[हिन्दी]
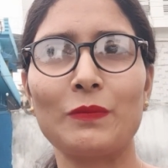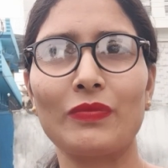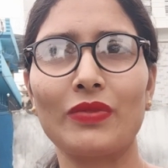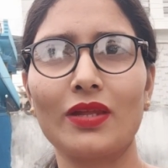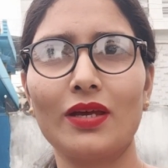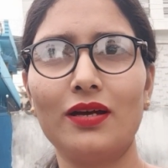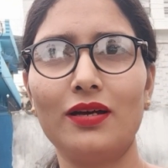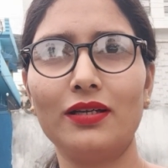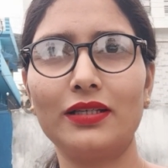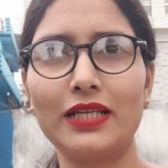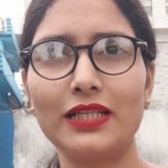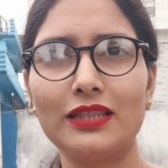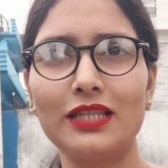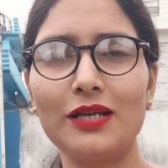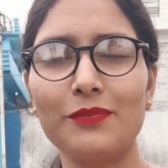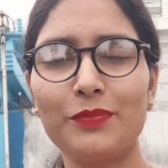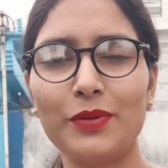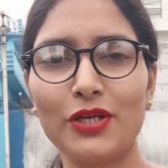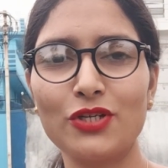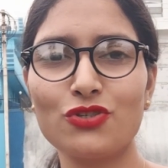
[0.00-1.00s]
कितना
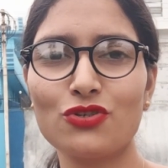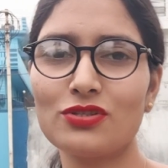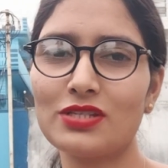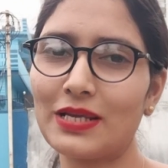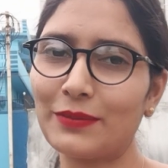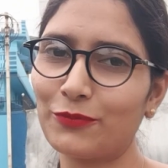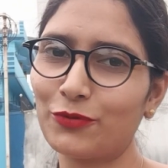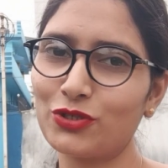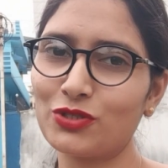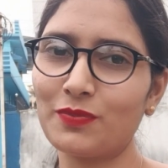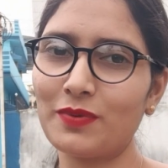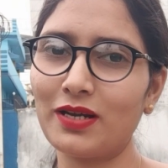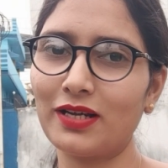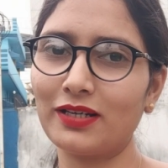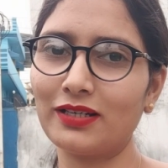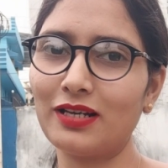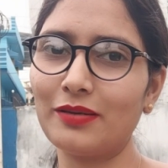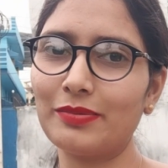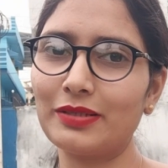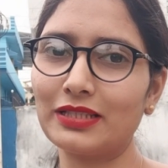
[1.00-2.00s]
पेशेंस आपको इसमें
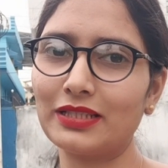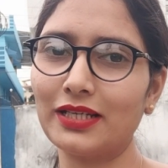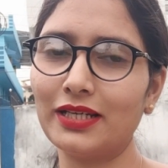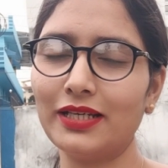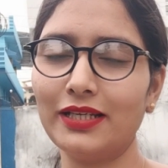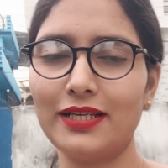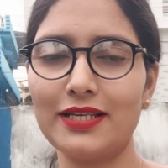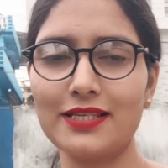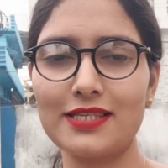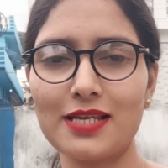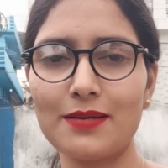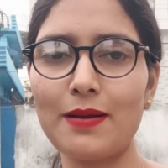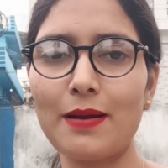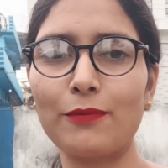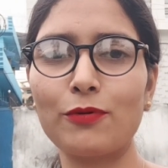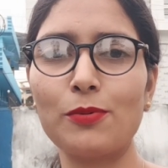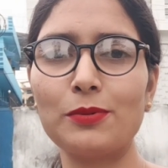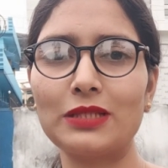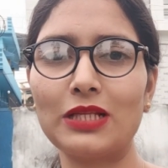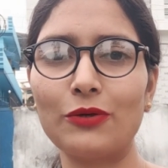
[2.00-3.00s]
रखना पड़ता है ये सब आपको
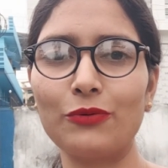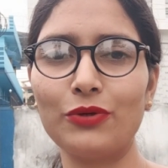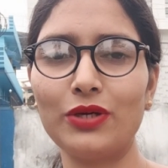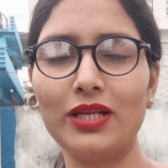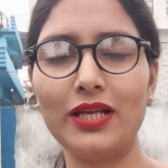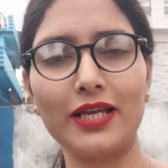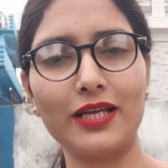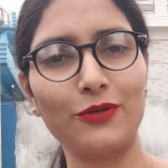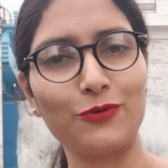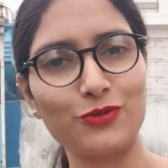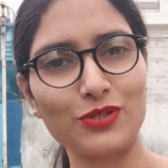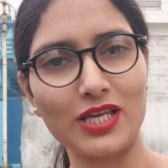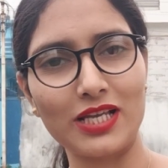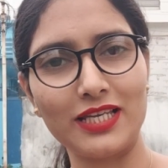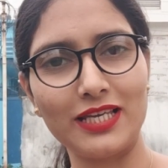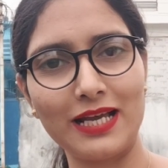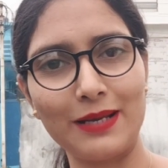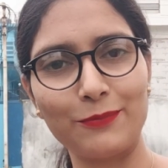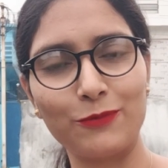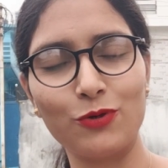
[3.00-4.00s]
बताऊंगी लेकिन उसके लिए
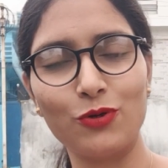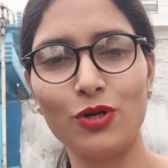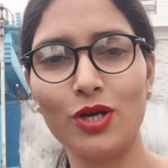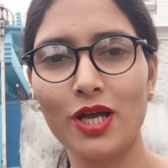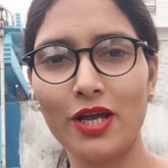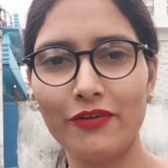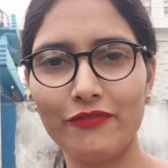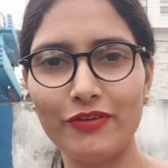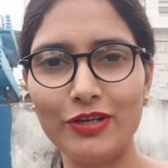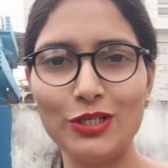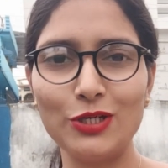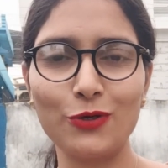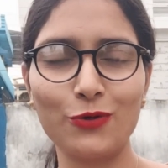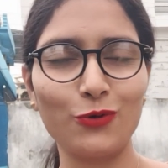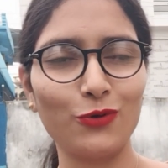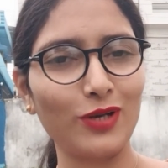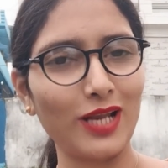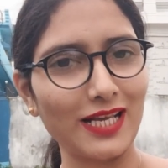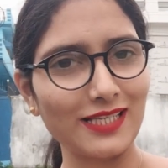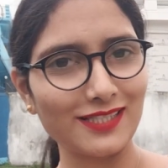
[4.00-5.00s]
आपको वीडियो को
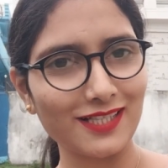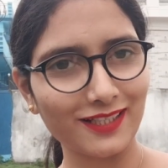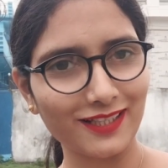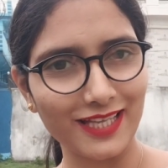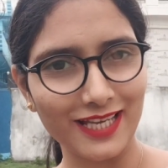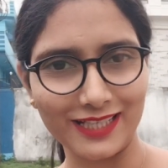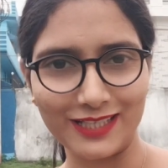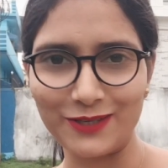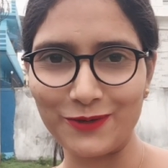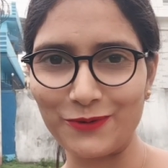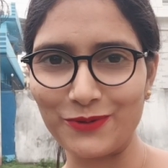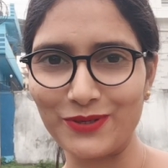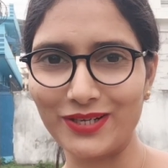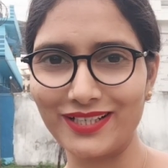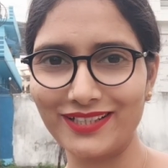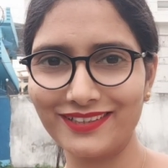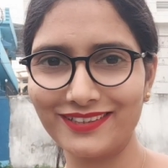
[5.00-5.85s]
लास्ट तक देखना होगा